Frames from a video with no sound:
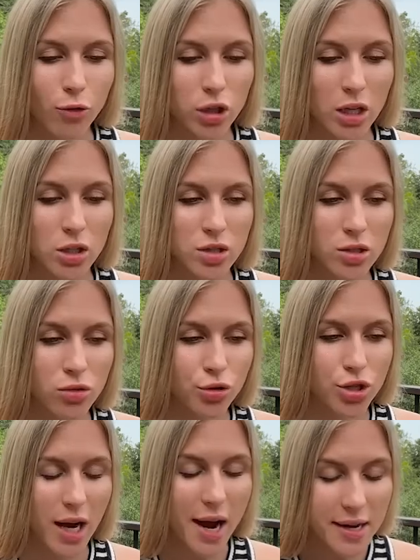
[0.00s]
вот она
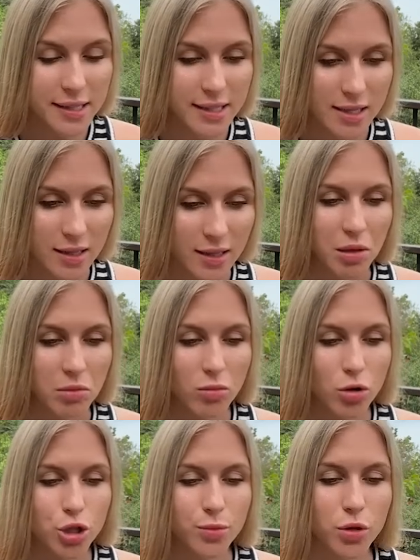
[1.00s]
загружается, и мы
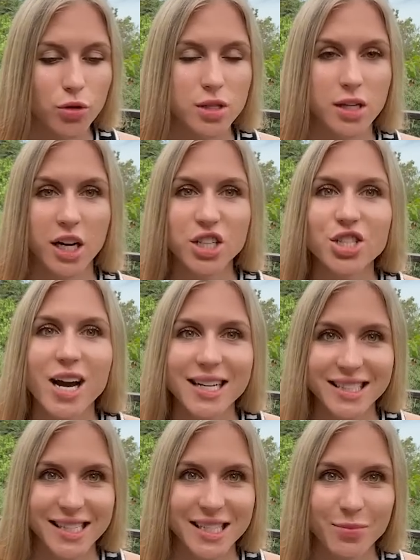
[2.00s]
можем ее
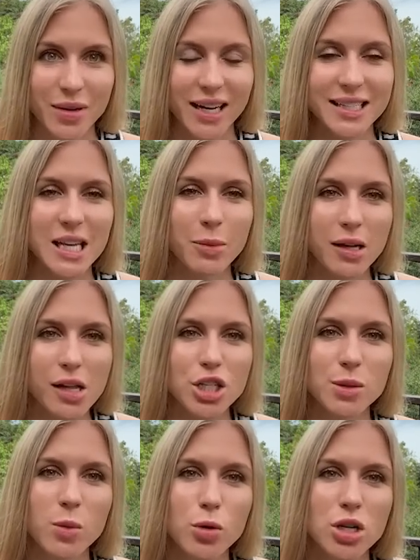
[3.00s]
скачать к себе. А самое главное,
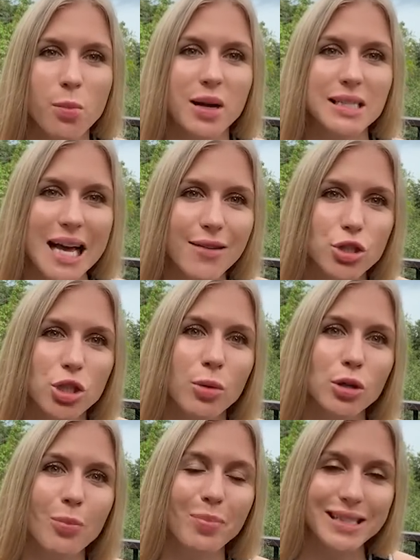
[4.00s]
что мы можем поставить,
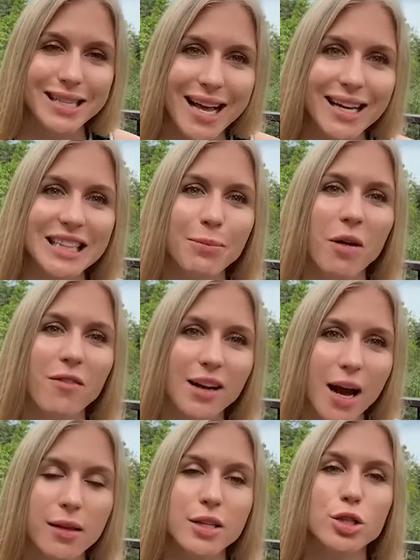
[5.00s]
чтобы она постоянно
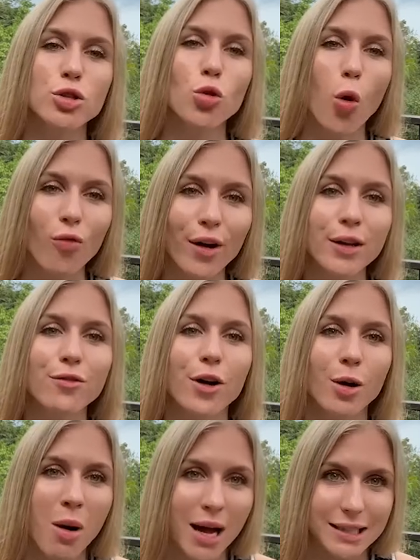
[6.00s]
добавлялась новая
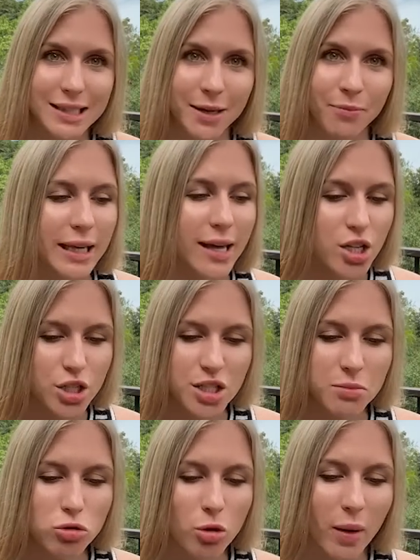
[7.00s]
информация. Я сейчас
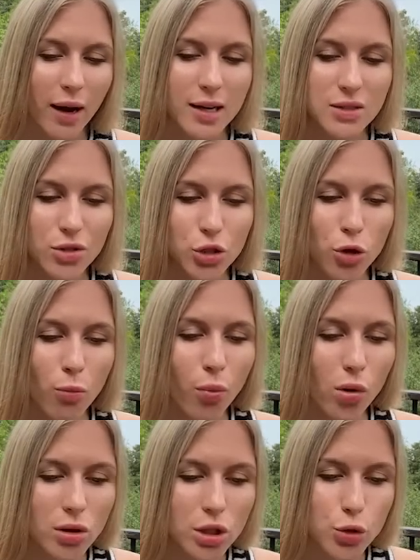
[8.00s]
не буду показывать ее
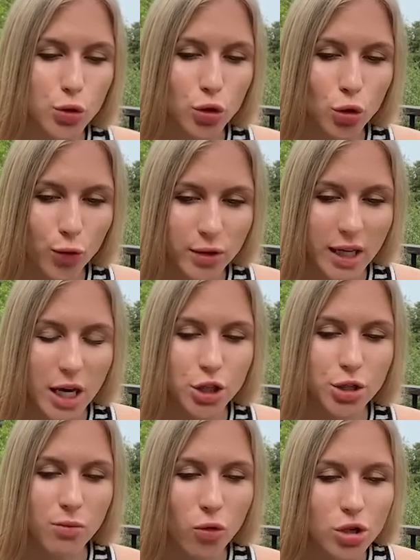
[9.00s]
полностью, но вы
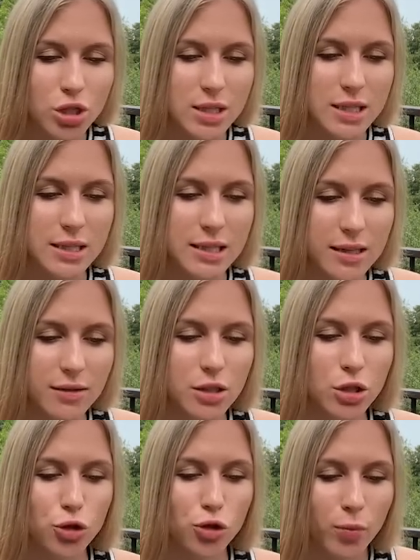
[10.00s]
также можете
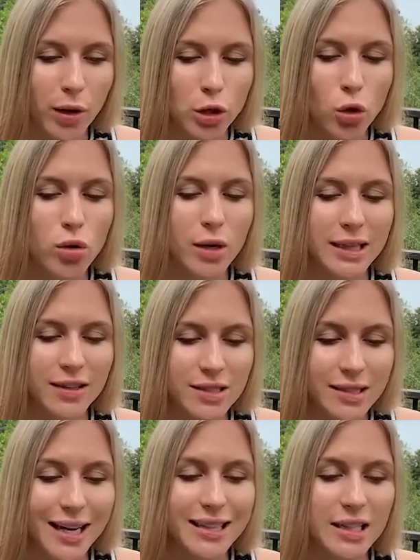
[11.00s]
сделать ее, чтобы она эта
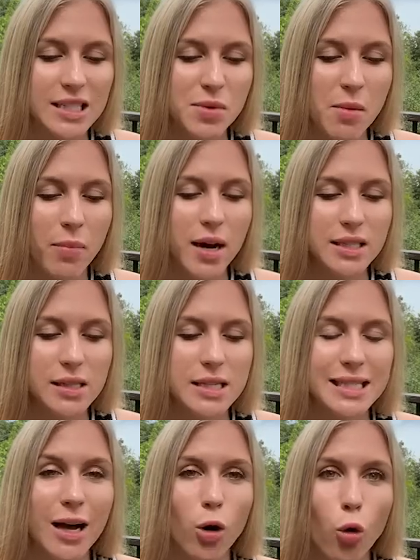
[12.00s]
дата тебе
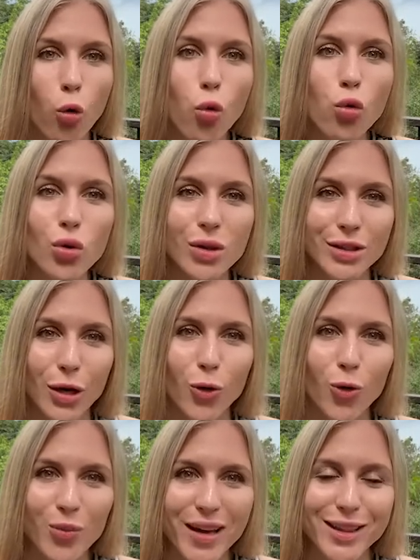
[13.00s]
партилась на Google
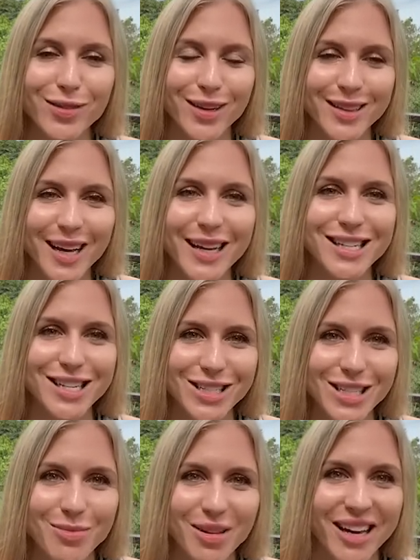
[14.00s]
документ в онлайн
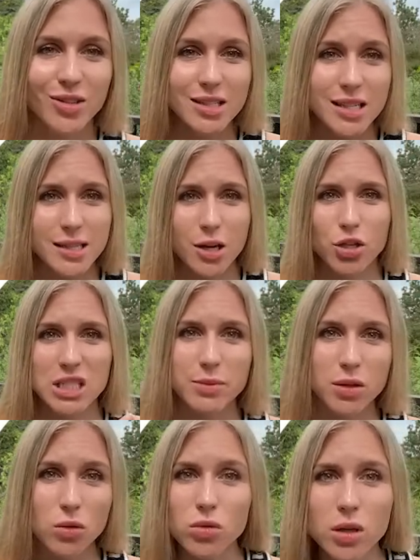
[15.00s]
режиме. Ты создаешь
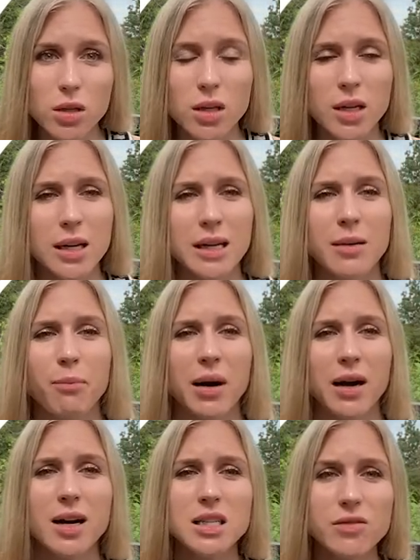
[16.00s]
себе Google,
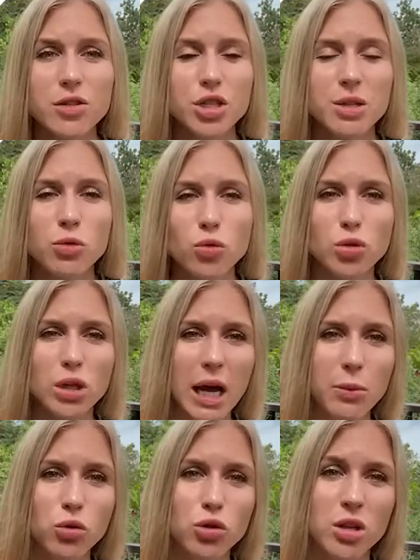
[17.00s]
Показываешь ему, куда
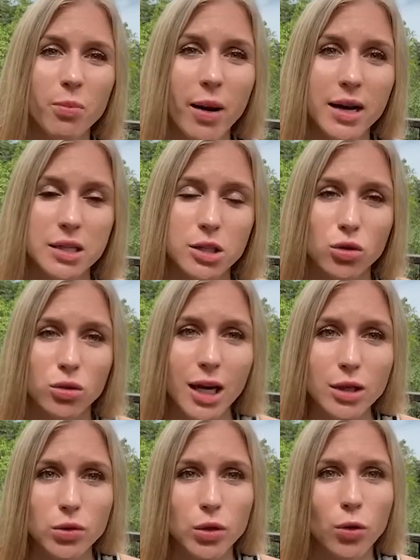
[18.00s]
ему нужно парсить эту
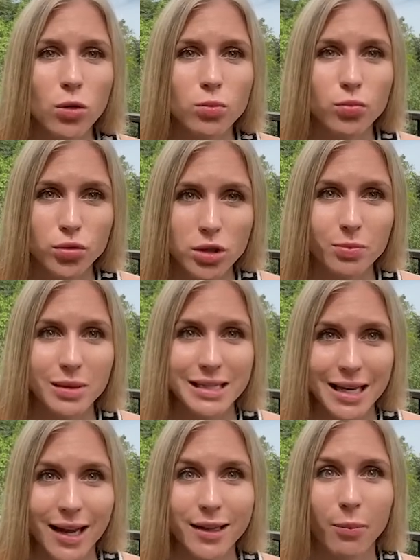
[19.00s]
дату, и он будет
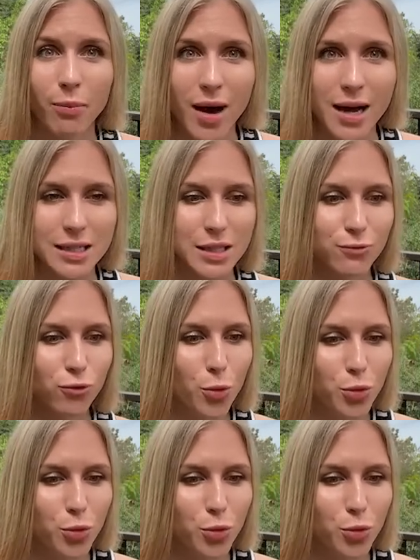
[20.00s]
постоянно парсить. В